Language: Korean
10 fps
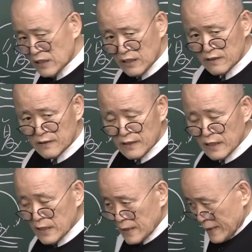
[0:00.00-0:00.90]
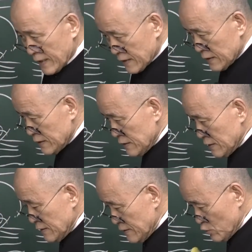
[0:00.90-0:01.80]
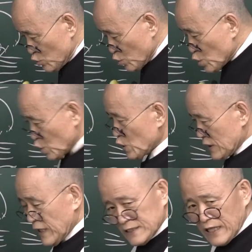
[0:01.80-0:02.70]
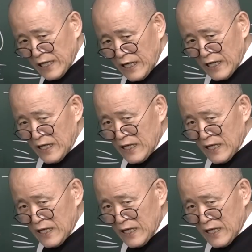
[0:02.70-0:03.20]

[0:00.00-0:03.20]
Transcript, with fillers: 게그 그러니까 주축이 된다.